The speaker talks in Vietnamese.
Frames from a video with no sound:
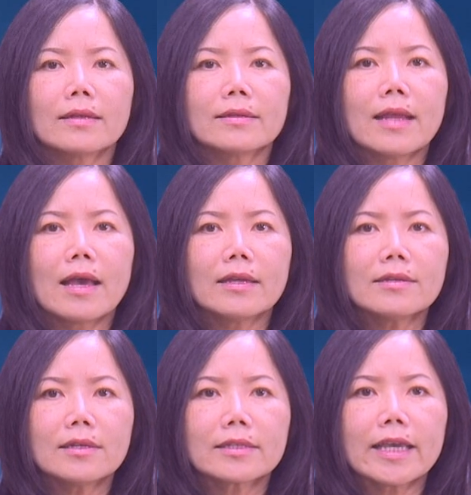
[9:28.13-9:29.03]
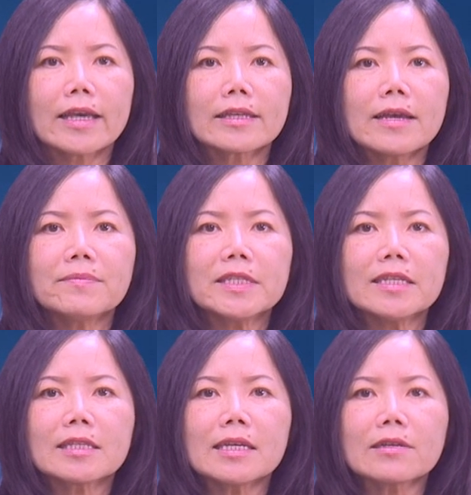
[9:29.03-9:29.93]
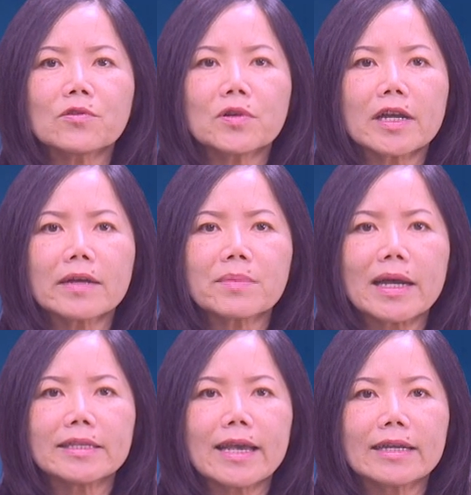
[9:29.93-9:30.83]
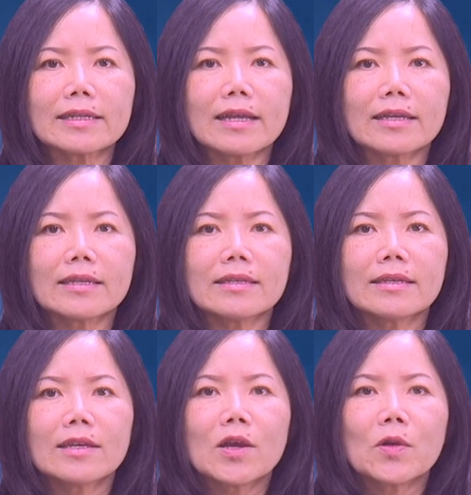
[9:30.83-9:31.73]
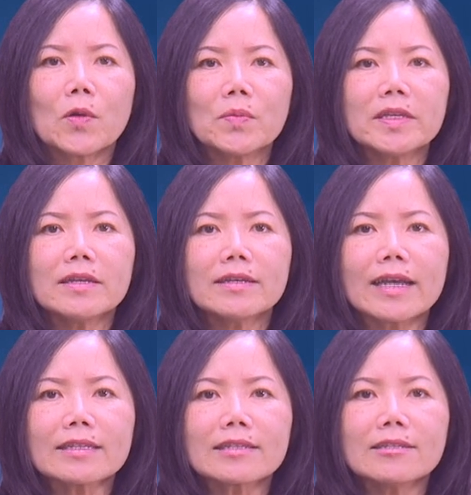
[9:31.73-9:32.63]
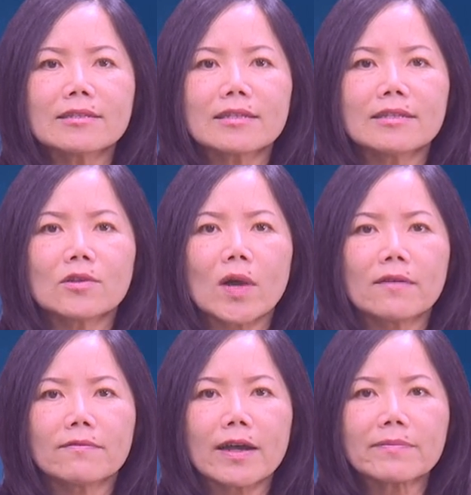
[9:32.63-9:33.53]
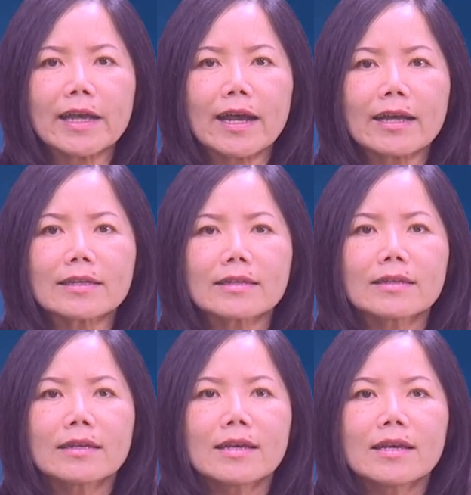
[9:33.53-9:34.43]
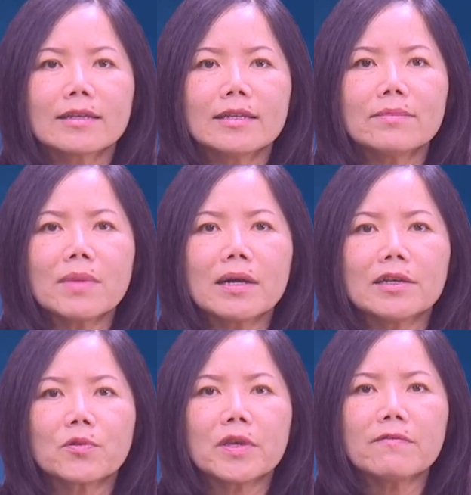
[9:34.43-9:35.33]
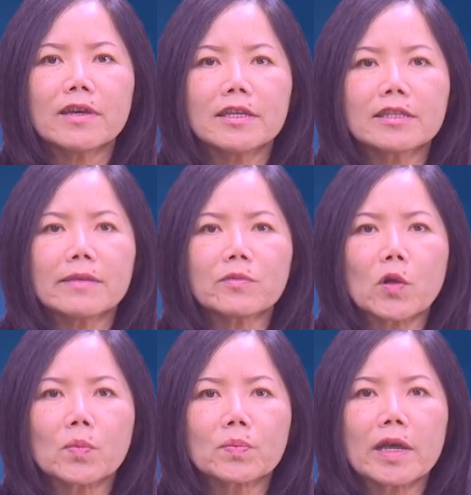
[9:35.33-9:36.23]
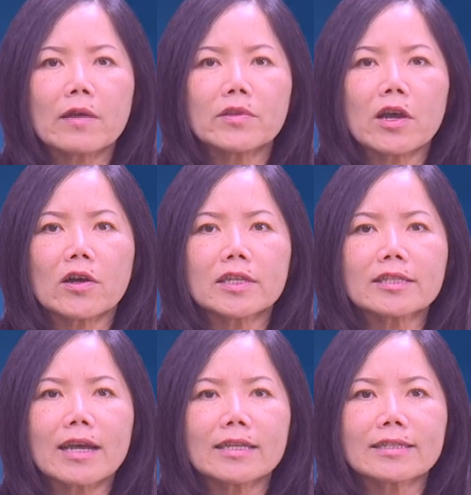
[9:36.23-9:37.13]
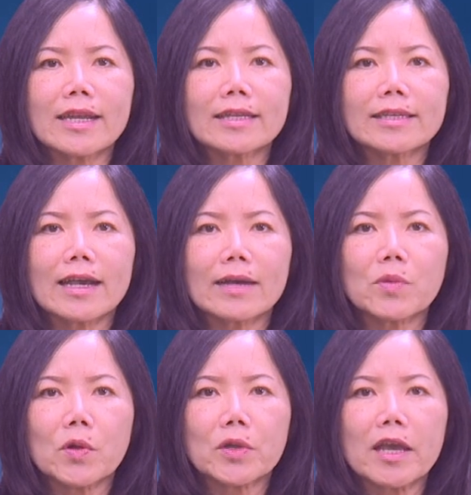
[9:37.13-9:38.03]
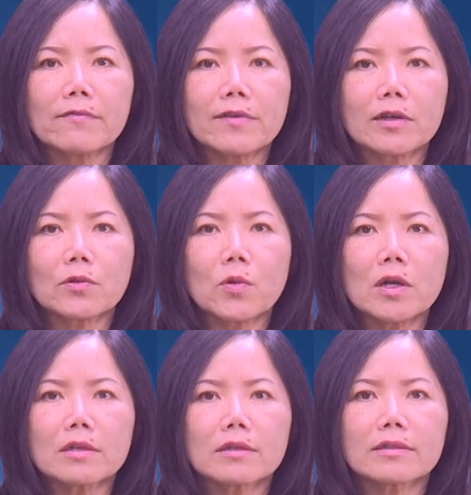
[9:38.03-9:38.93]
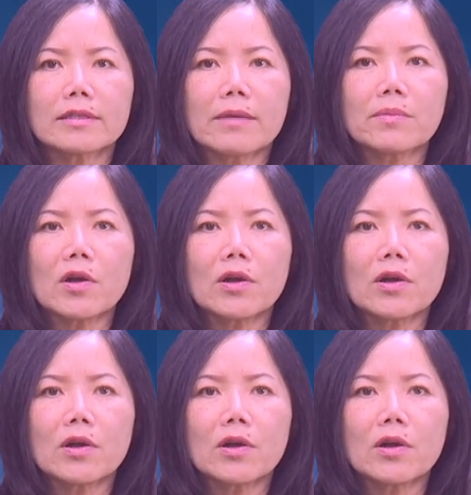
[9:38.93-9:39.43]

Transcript: để được nghe thêm chi tiết của các bài giảng này cũng như các chương trình hoàng pháp khác kính mời quý vị tiếp tục theo dõi tại trang nhà bồ đề phật quốc org